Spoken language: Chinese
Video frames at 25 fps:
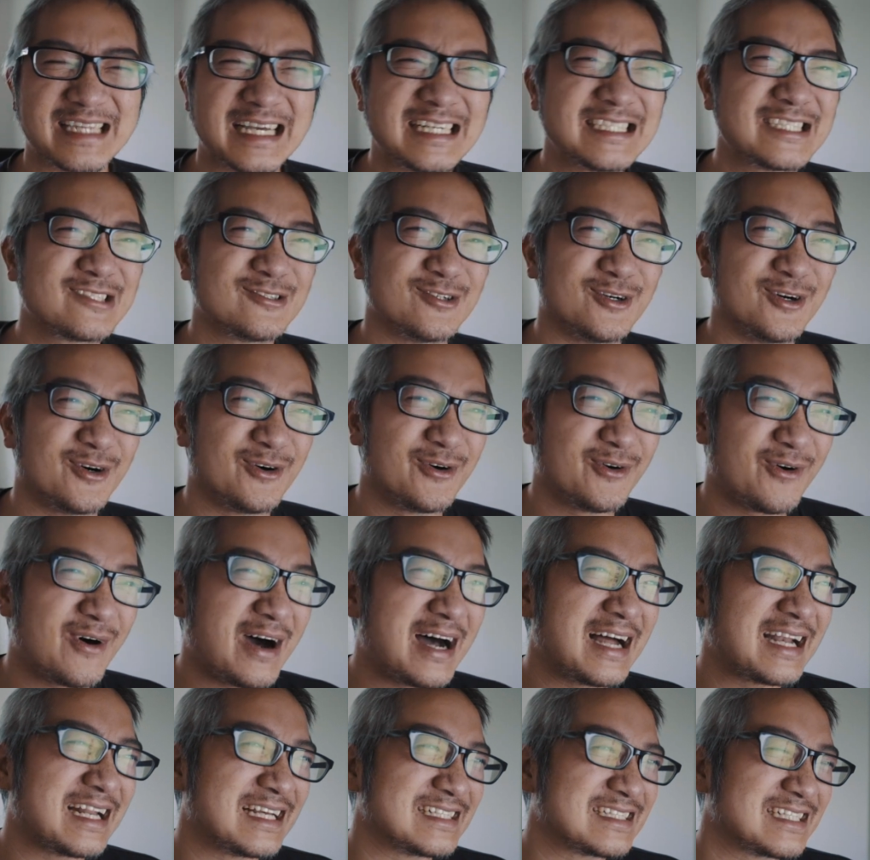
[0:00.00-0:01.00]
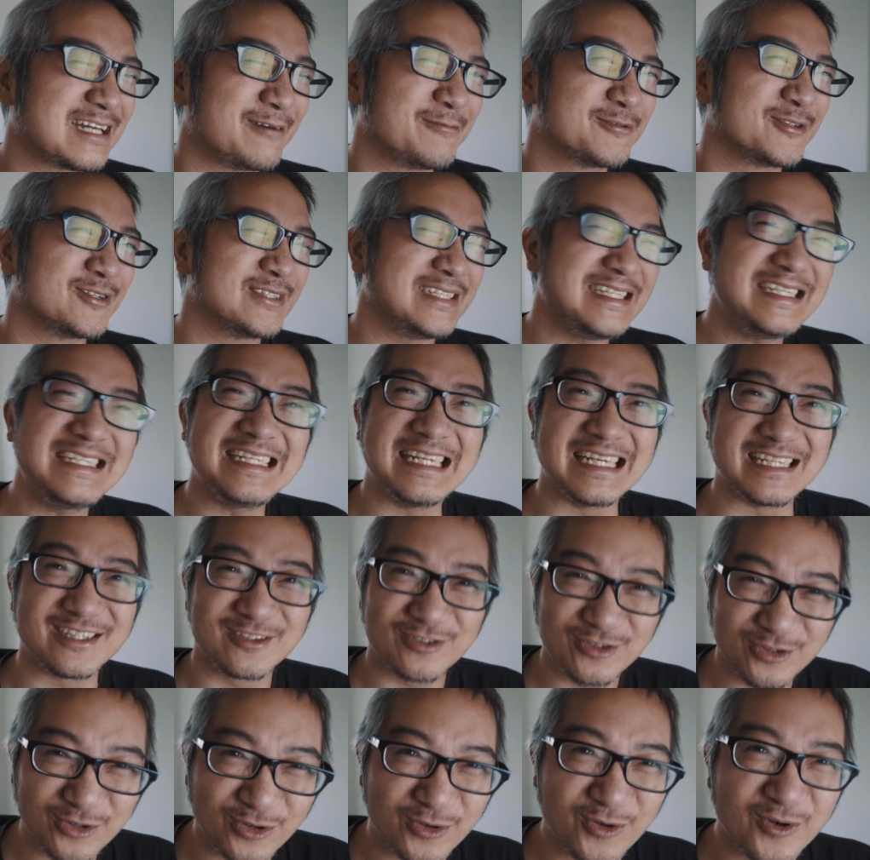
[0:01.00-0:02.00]
当时我花了差不多一
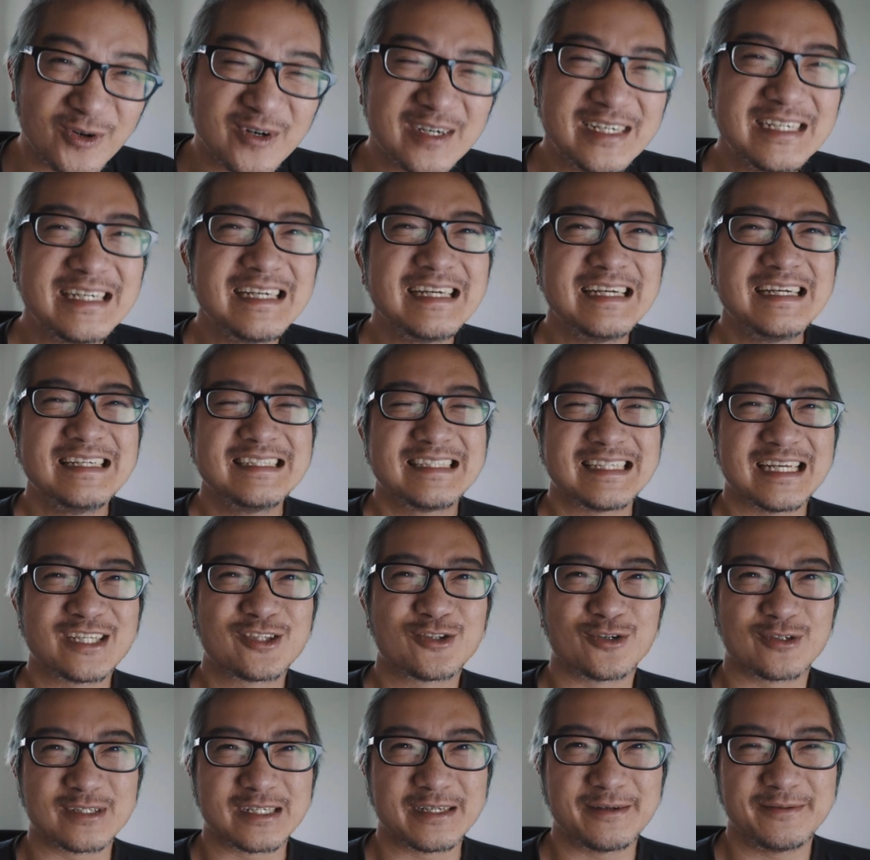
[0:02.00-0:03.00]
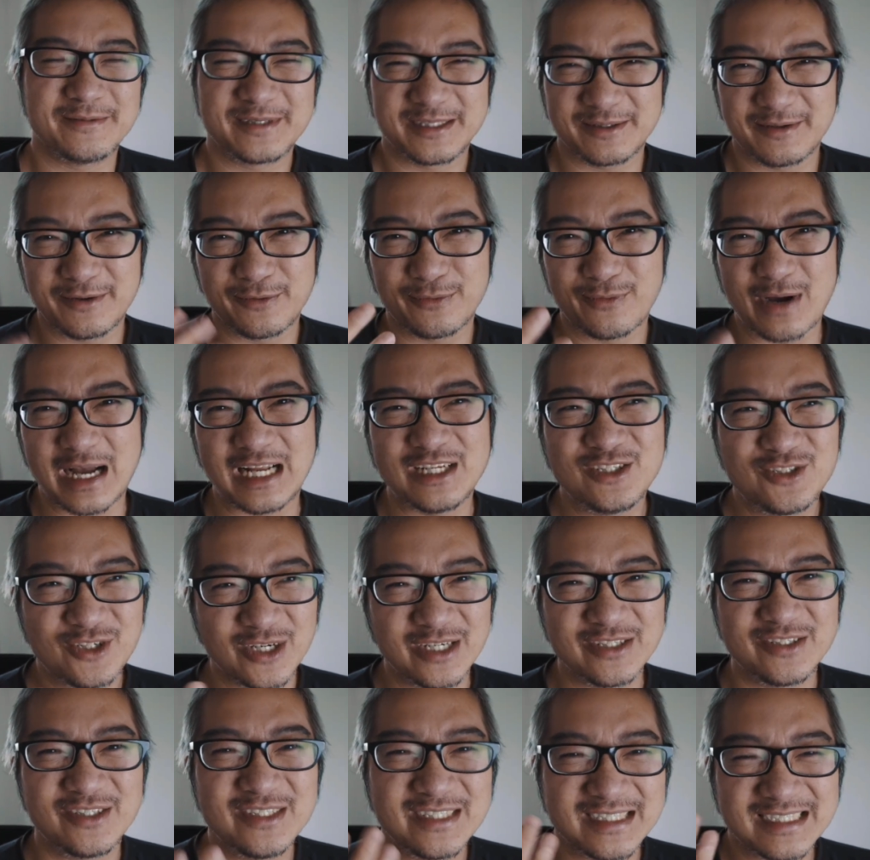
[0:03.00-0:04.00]
年多才懂得怎么完
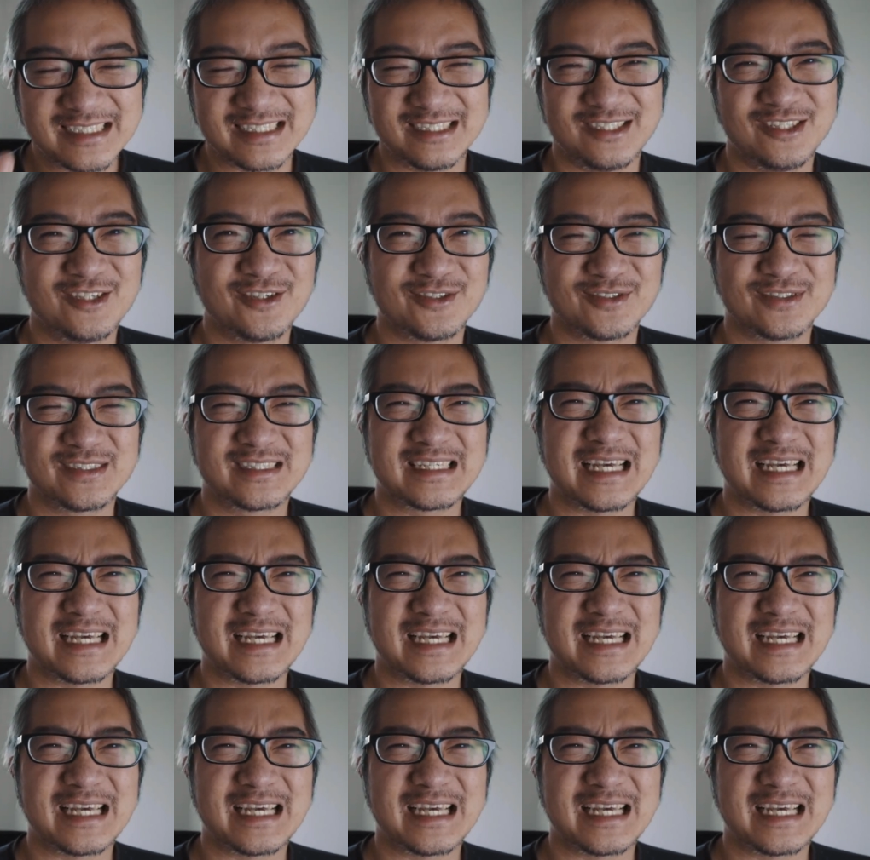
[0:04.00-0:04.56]
全去使用，